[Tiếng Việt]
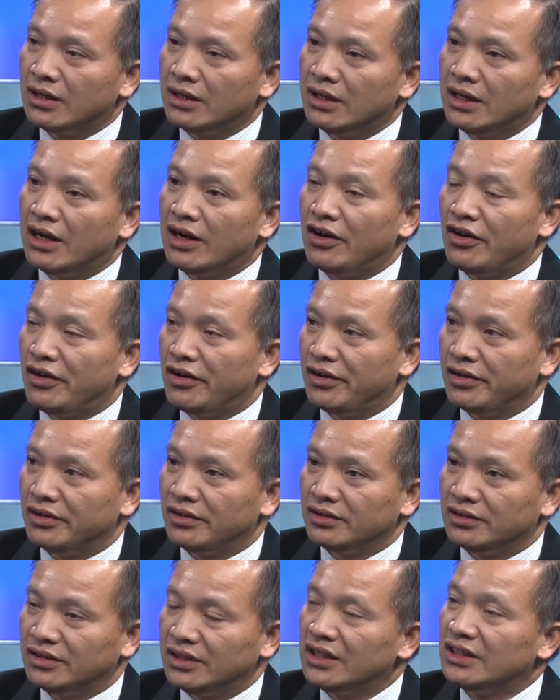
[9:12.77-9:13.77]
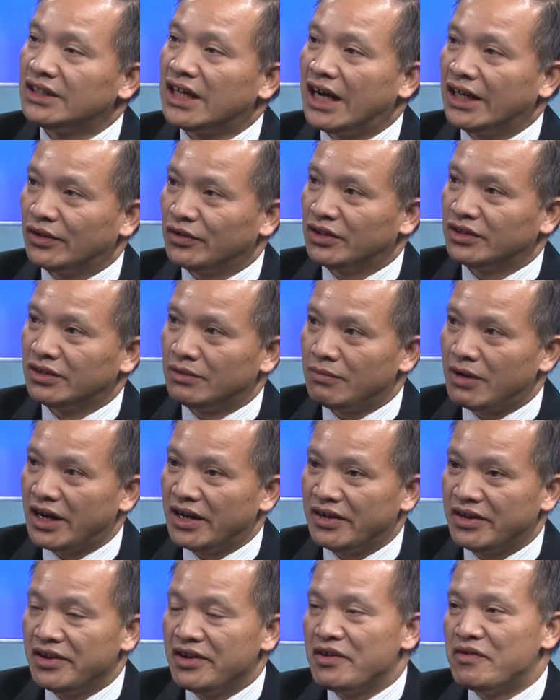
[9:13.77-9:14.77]
là họ dẫn giải tôi ra sân
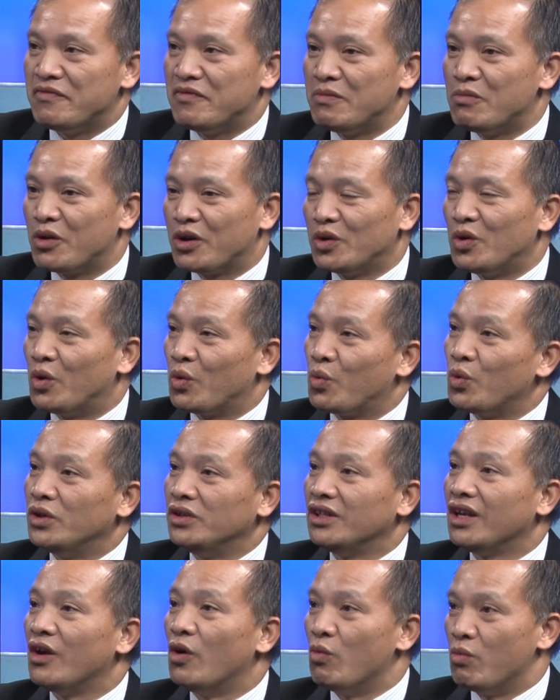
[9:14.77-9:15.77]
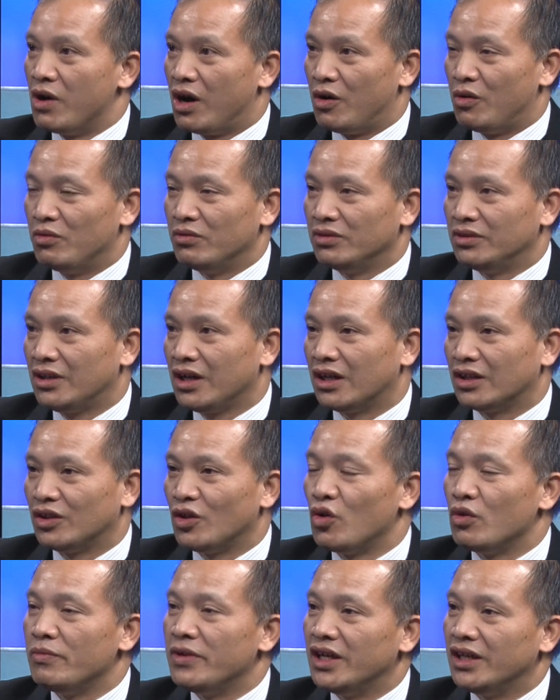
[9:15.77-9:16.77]
bay với một cái đội quân rất là hùng hậu tức là
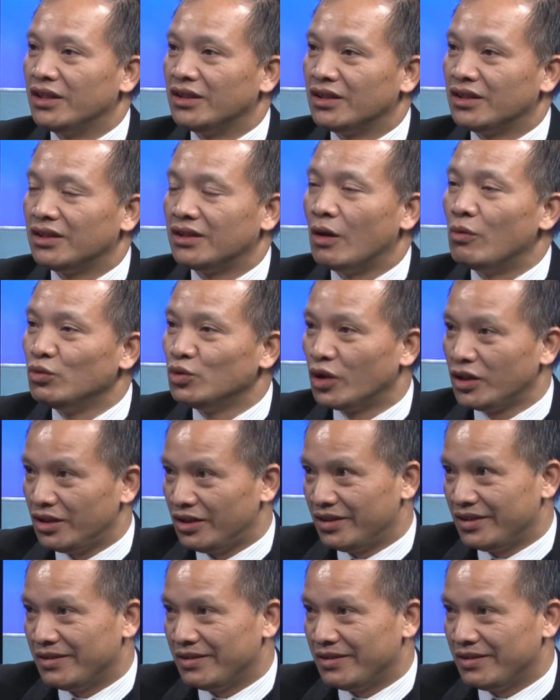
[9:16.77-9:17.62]
tôi bị tống xuất